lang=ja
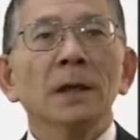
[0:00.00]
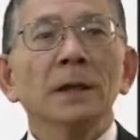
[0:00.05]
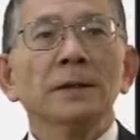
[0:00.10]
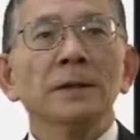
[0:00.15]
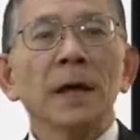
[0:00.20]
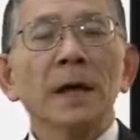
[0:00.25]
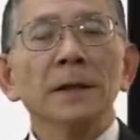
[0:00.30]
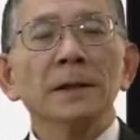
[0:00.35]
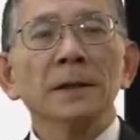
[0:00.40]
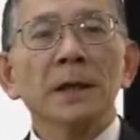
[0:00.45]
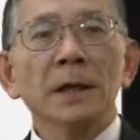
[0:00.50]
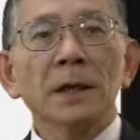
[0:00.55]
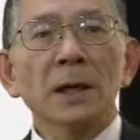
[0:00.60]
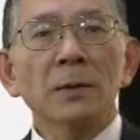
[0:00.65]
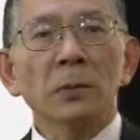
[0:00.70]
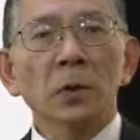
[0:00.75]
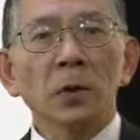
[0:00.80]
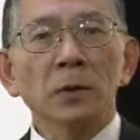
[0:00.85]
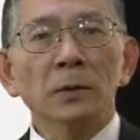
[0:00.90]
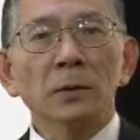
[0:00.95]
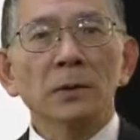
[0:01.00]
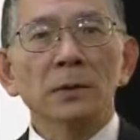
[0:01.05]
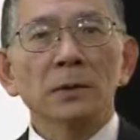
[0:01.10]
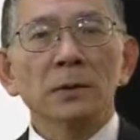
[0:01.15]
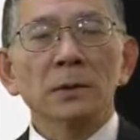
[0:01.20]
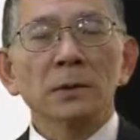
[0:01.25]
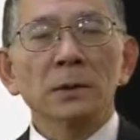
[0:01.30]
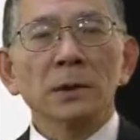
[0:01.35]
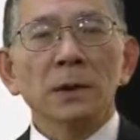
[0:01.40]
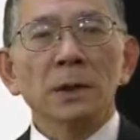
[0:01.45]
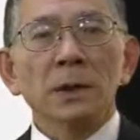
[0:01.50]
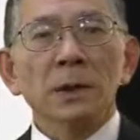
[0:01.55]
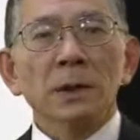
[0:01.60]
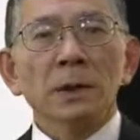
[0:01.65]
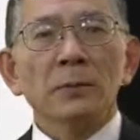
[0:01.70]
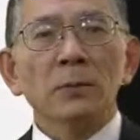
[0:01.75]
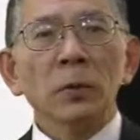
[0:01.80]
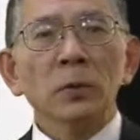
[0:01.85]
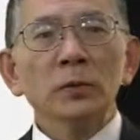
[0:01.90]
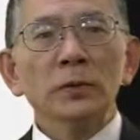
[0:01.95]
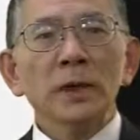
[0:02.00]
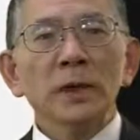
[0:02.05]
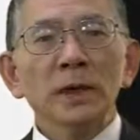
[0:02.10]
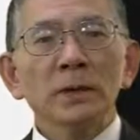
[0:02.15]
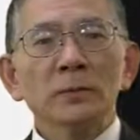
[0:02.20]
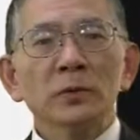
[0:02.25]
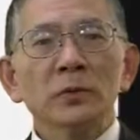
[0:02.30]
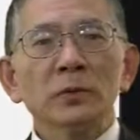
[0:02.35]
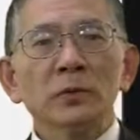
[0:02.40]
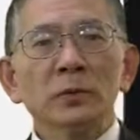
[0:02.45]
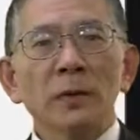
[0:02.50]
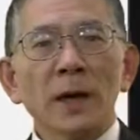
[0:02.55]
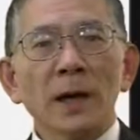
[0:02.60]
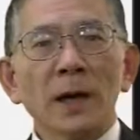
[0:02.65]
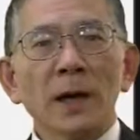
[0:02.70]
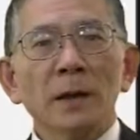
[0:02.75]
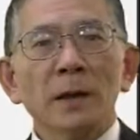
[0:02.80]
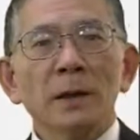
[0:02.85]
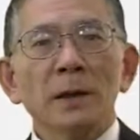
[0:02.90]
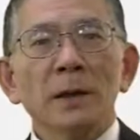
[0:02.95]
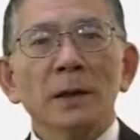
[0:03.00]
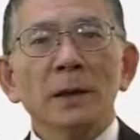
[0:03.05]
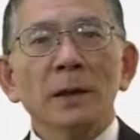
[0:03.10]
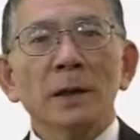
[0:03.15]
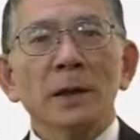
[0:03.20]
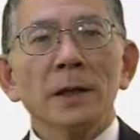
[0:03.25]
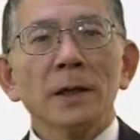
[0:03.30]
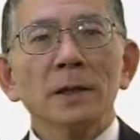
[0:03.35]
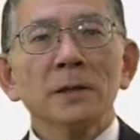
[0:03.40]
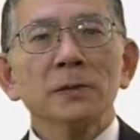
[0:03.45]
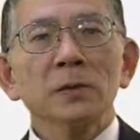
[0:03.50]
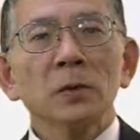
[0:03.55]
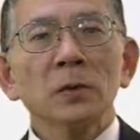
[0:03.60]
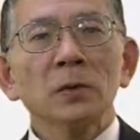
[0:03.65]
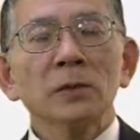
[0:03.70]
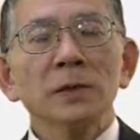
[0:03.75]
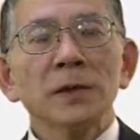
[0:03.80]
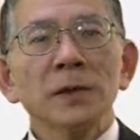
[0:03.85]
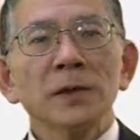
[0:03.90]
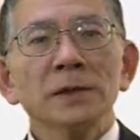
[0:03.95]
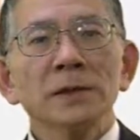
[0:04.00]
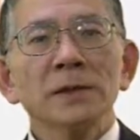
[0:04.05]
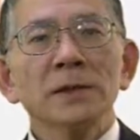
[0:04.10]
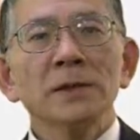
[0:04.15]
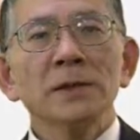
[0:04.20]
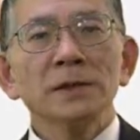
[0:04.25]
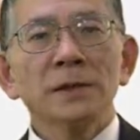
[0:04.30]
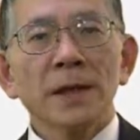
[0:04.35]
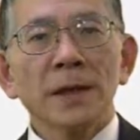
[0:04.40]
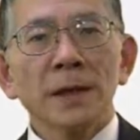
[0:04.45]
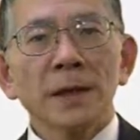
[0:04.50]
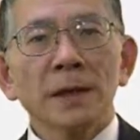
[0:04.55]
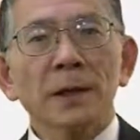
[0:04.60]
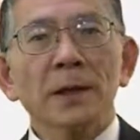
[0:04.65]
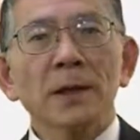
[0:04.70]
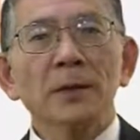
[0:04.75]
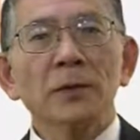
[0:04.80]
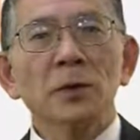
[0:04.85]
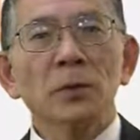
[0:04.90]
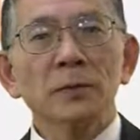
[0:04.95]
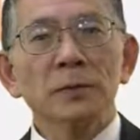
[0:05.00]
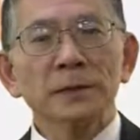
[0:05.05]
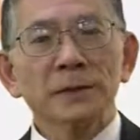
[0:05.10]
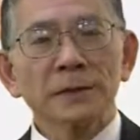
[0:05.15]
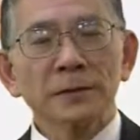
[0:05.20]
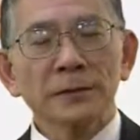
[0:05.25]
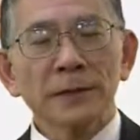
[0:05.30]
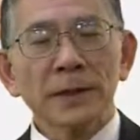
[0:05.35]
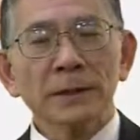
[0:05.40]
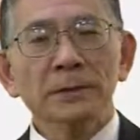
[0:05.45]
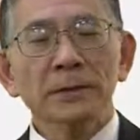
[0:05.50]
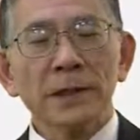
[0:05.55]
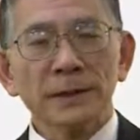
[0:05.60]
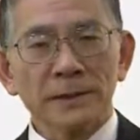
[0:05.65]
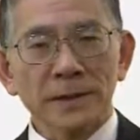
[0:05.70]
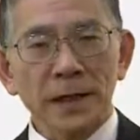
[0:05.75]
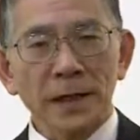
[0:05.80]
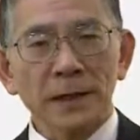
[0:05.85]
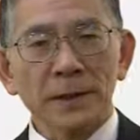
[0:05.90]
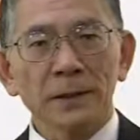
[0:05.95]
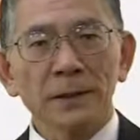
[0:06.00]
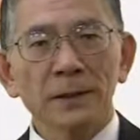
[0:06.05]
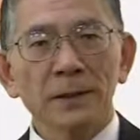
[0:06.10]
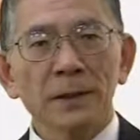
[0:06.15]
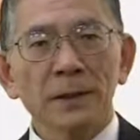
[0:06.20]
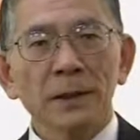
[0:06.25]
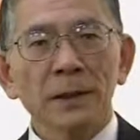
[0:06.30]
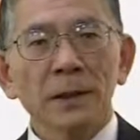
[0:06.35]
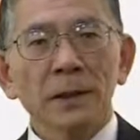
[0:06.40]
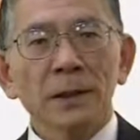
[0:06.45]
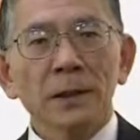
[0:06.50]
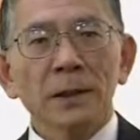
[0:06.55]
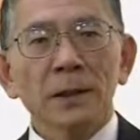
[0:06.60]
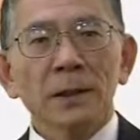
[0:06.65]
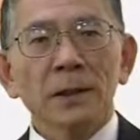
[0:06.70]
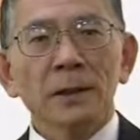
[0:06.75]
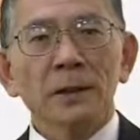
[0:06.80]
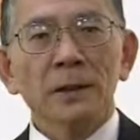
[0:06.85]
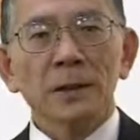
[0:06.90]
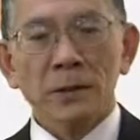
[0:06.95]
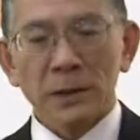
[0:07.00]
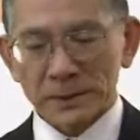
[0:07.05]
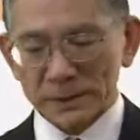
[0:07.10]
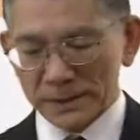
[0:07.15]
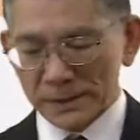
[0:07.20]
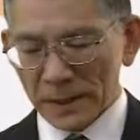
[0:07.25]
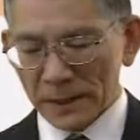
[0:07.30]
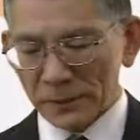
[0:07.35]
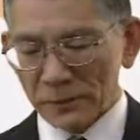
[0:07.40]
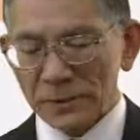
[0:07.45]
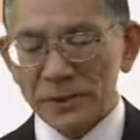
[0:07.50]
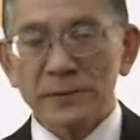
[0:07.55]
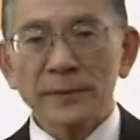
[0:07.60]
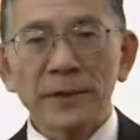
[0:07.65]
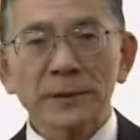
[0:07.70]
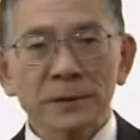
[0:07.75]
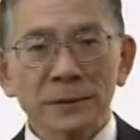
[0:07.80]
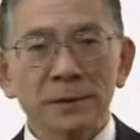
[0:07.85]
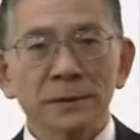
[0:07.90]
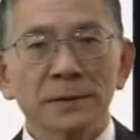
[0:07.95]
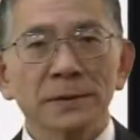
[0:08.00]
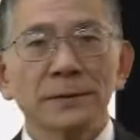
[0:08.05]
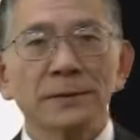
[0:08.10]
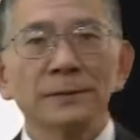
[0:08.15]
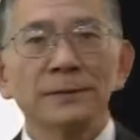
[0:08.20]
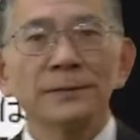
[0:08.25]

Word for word: 第7問、問題文は映像を停止して読み進んでください。ではスタートします。